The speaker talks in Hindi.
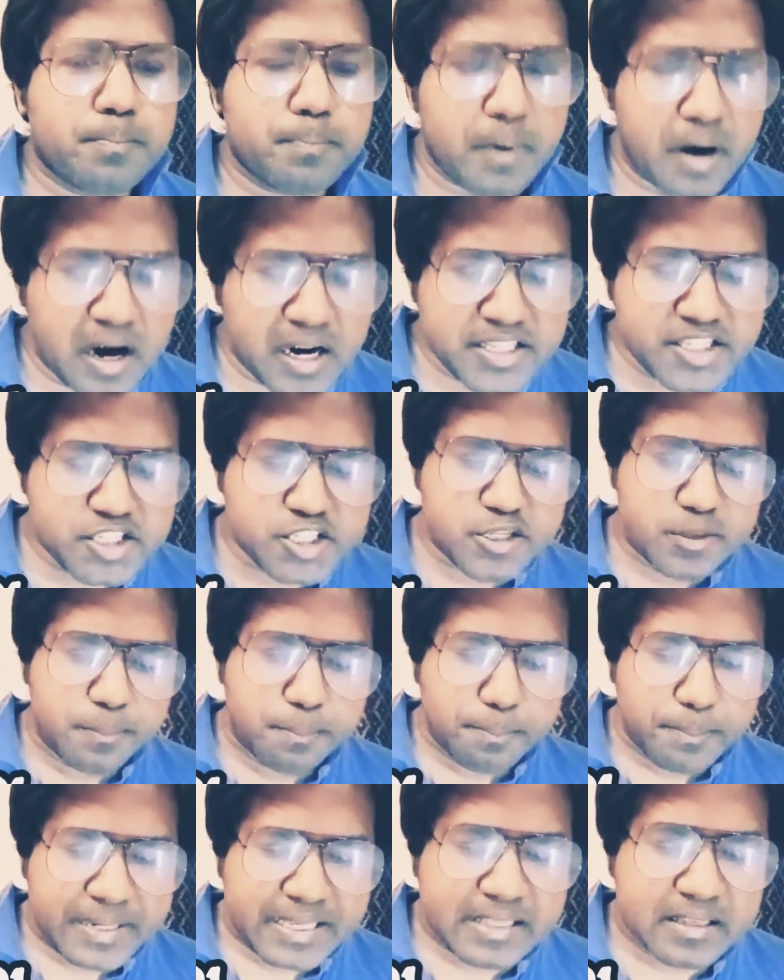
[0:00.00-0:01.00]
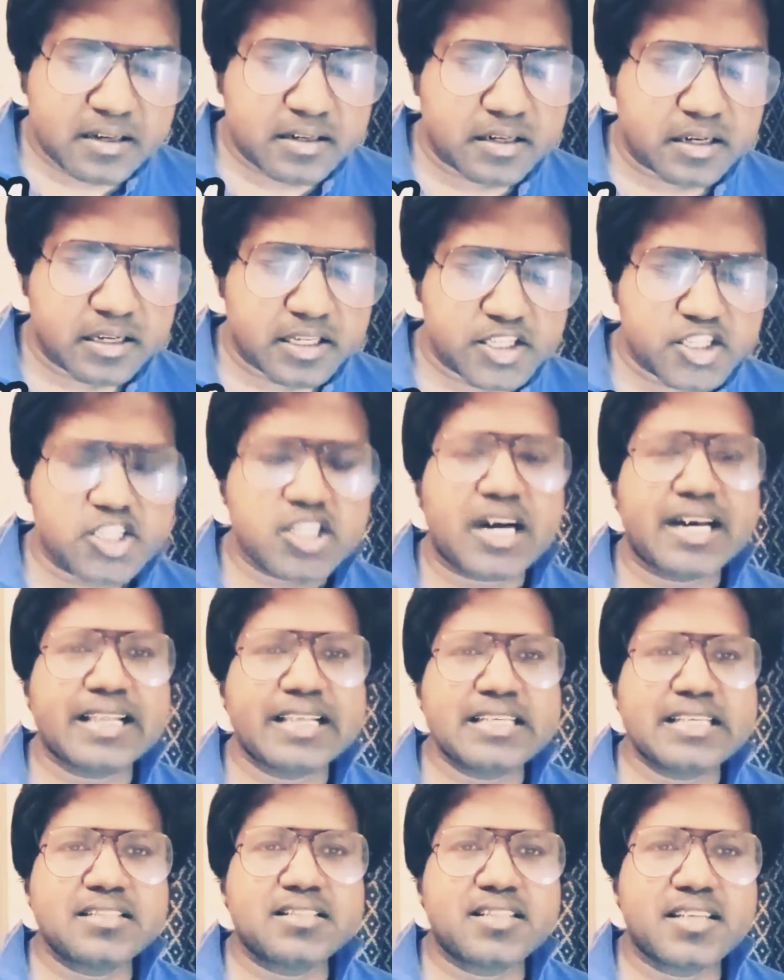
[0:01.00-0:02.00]
पाँच मिनट
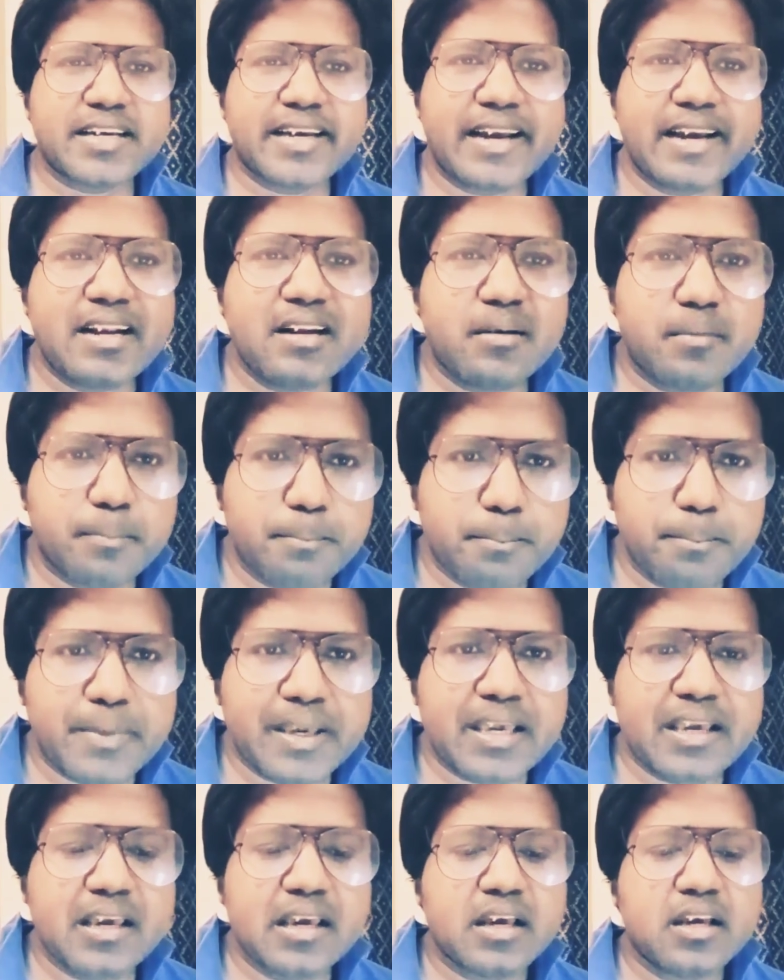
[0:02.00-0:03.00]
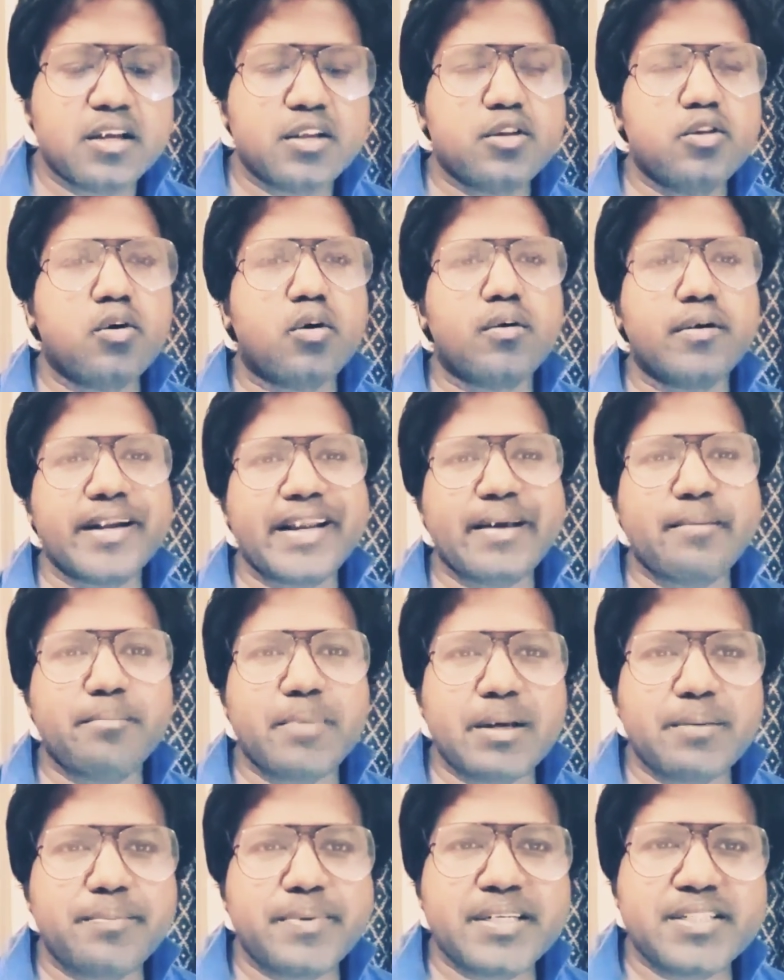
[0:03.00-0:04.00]
चालीस सेकेंड में दौड़ने
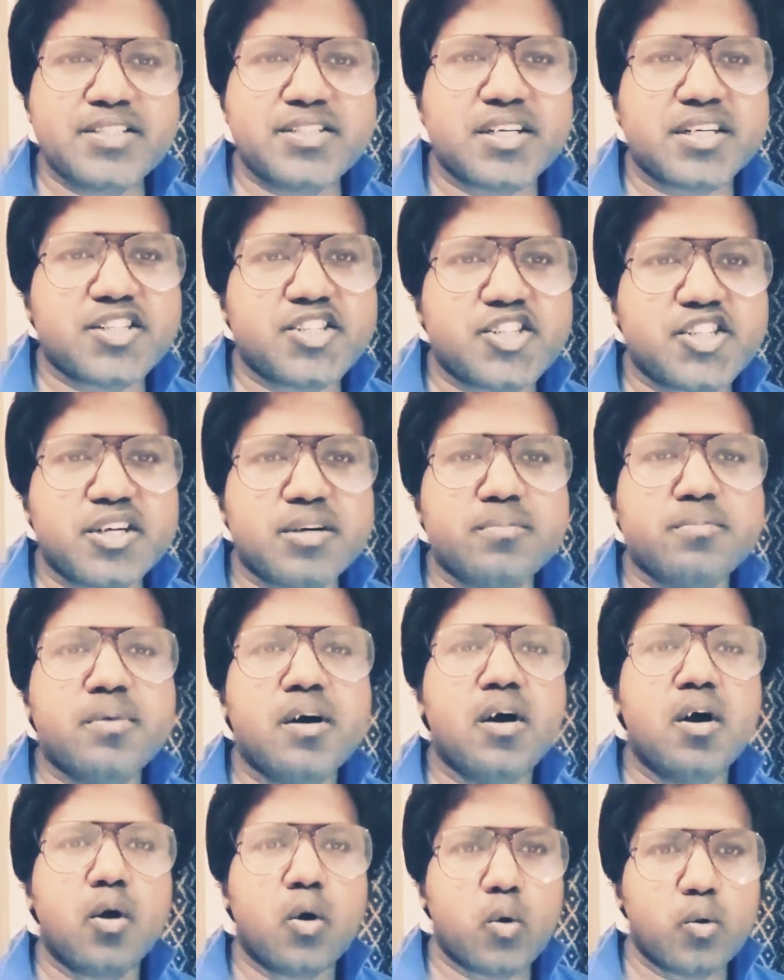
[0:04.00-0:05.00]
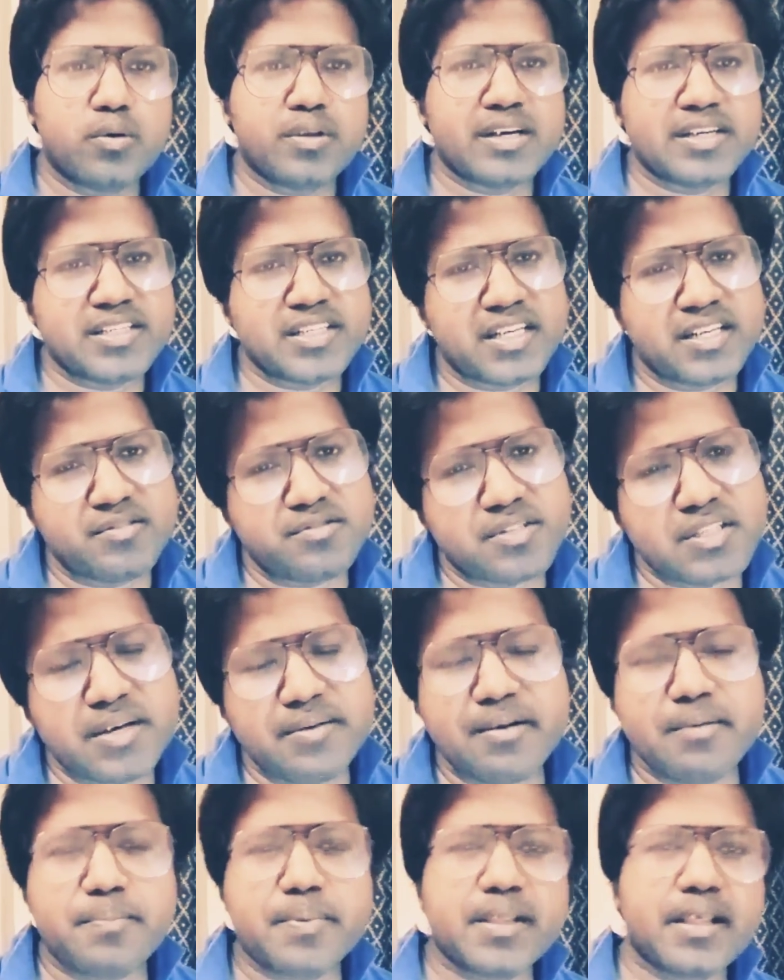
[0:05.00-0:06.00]
में भी सक्षम होना चाहिए
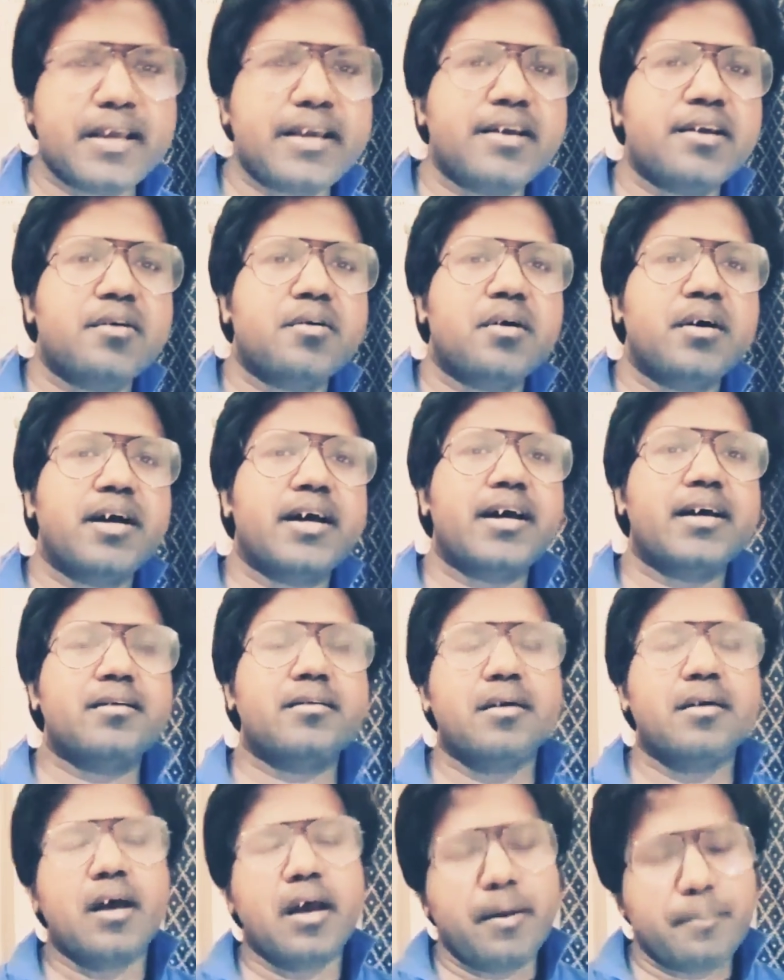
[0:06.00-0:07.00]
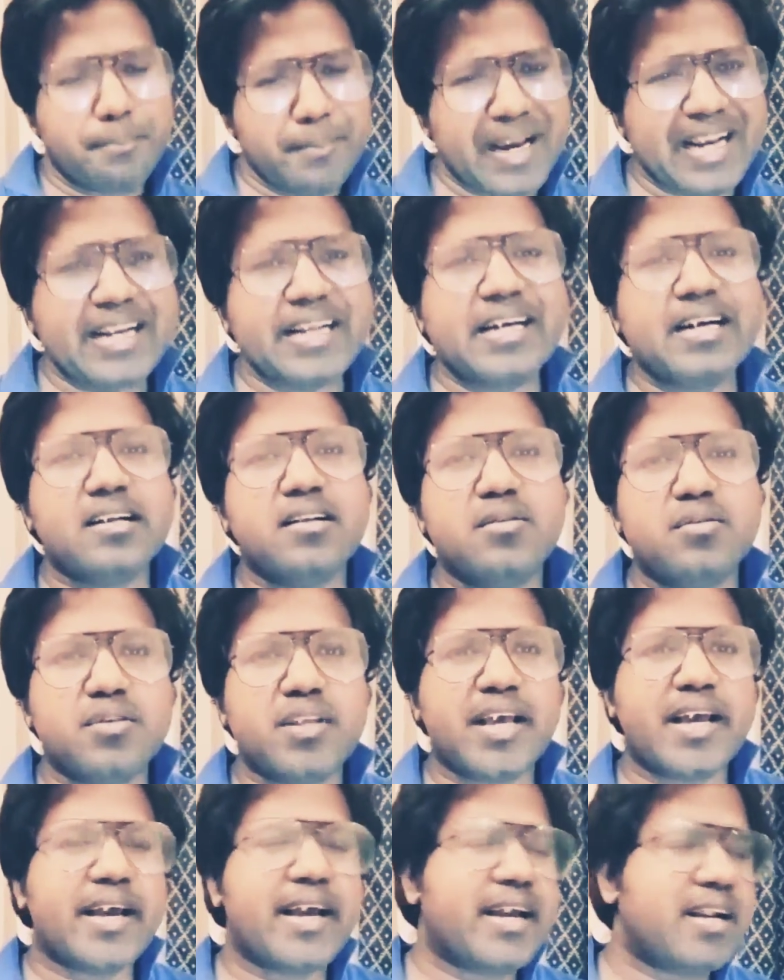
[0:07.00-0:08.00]
उसके बाद पता ही हुआ यार मेडिकल
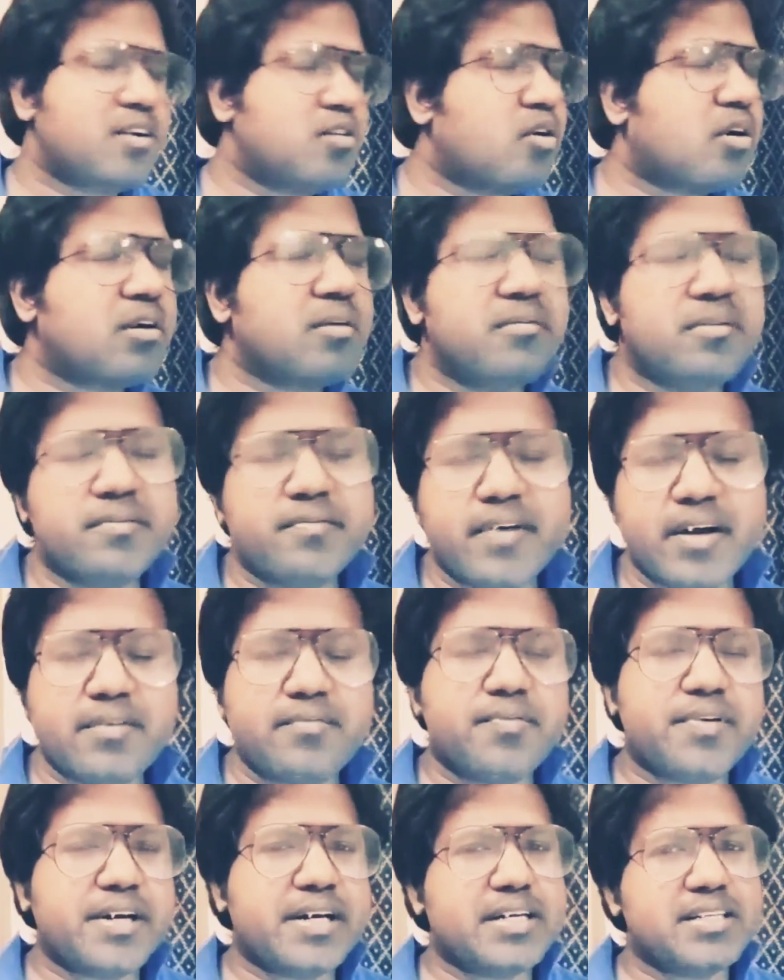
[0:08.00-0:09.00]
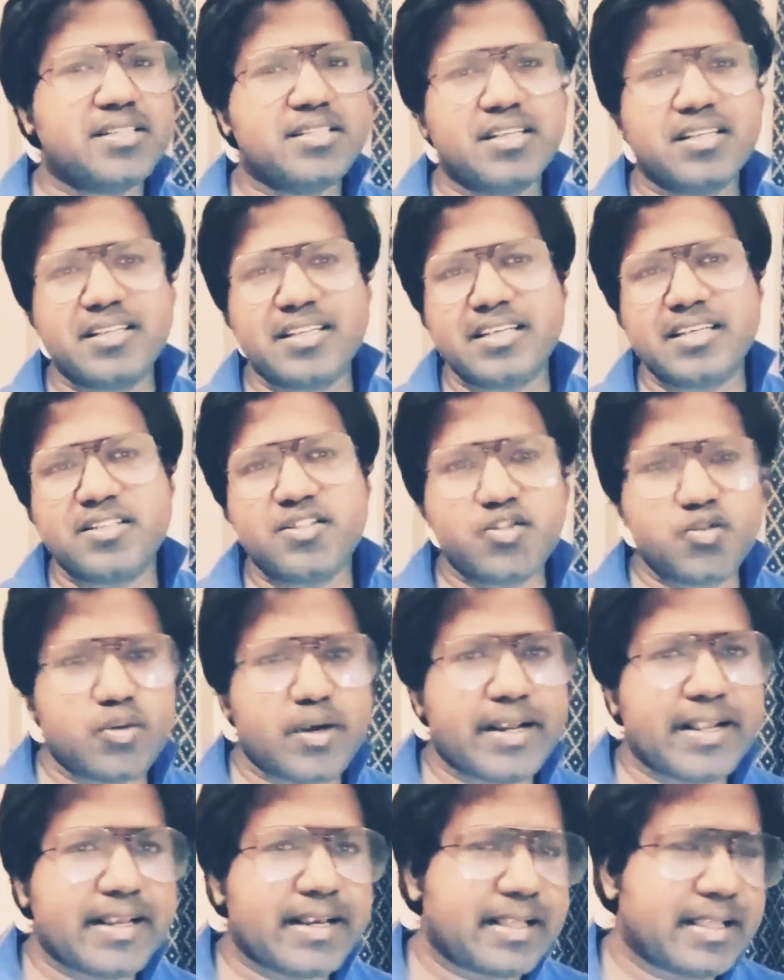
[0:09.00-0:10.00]
होता है डॉक्यूमेंट वेरिफिकेशन देन
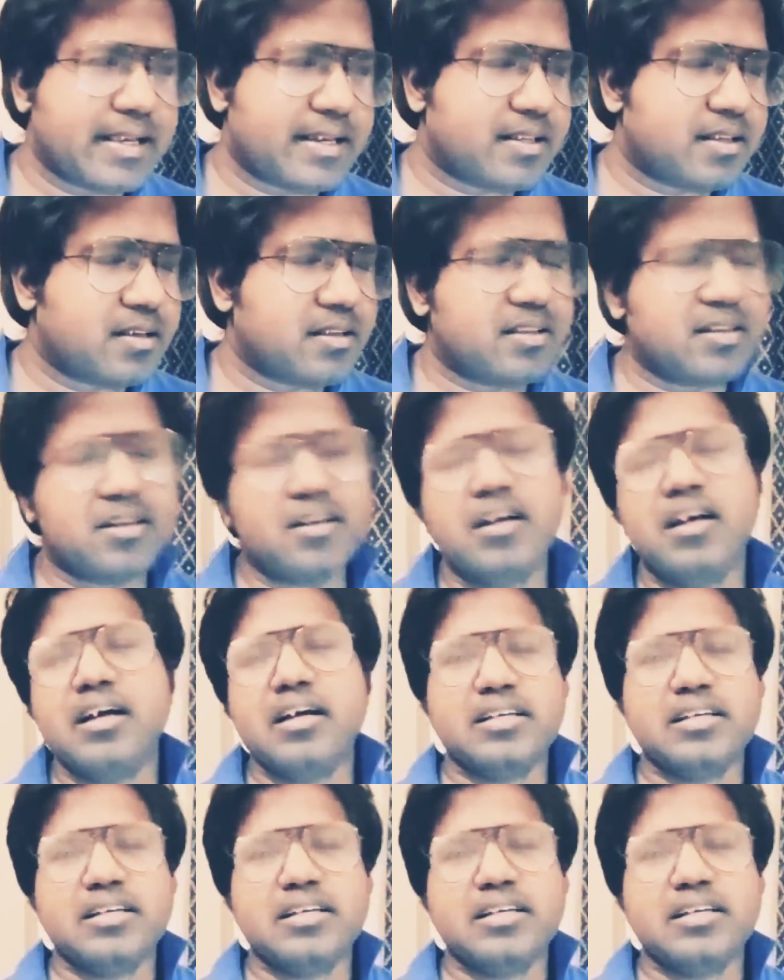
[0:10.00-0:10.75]
ज्वाइनिंग लेटर द